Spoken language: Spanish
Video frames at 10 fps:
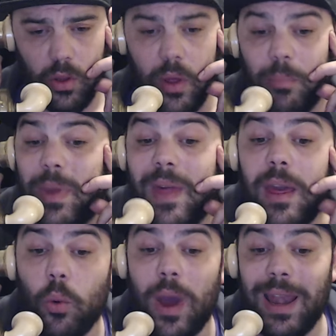Me da
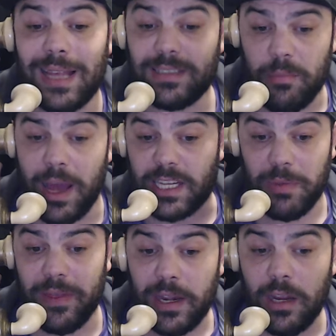igual las demás,
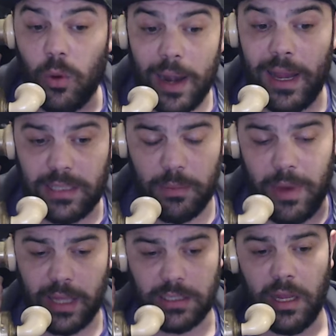me dan igual las
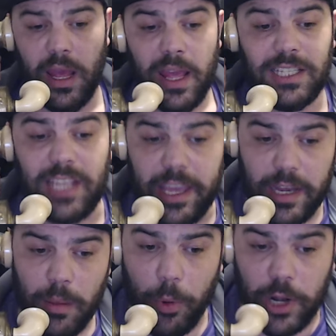demás. Si se
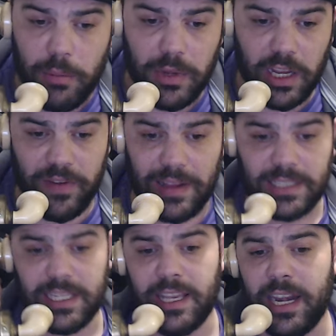quieren poner minifaldas,
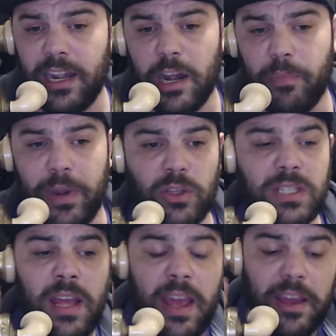si quieren ir pelotas,
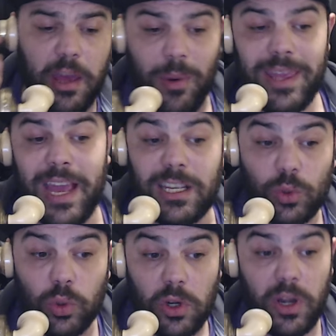que vayas,
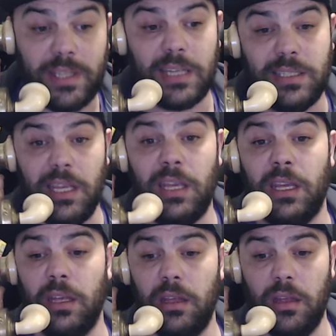tú no eres
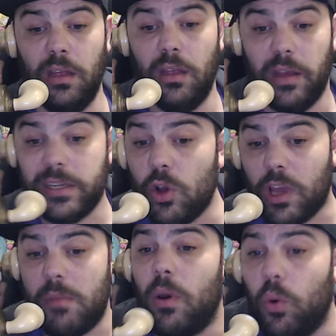así. Es lo
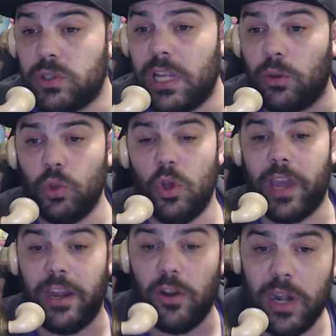que me gusta tuyo,
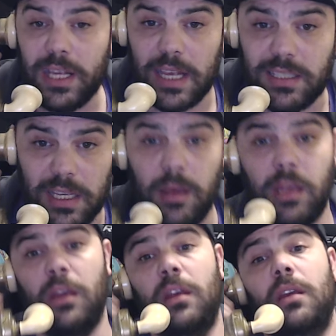que no eres
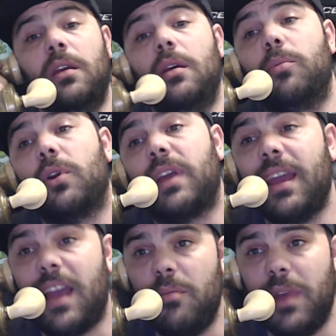así. ¿Por qué
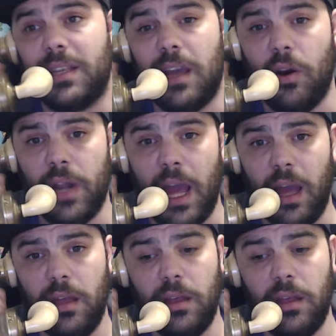cambias ahora?